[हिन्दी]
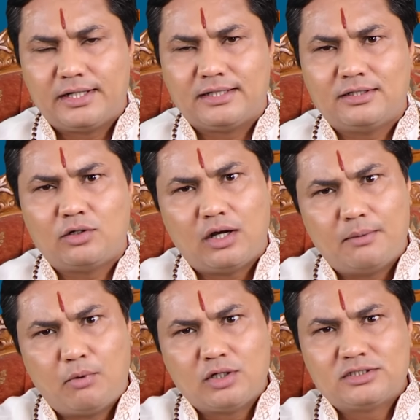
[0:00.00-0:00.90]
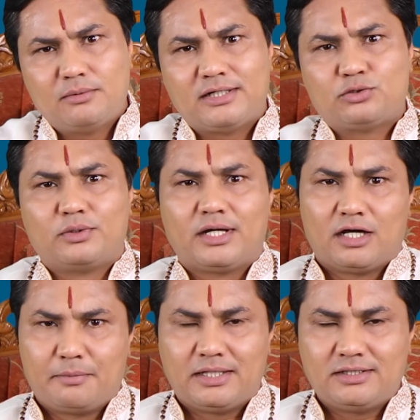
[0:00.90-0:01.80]
कहते हैं और बॉस की बात सुन के
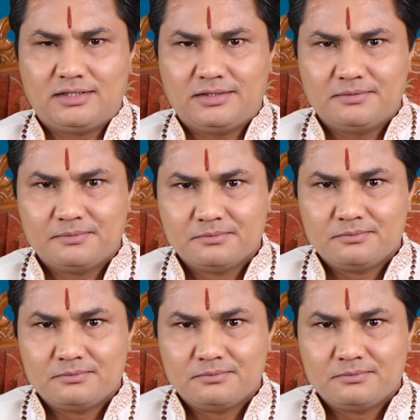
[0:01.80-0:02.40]
घर पर आ जाते हैं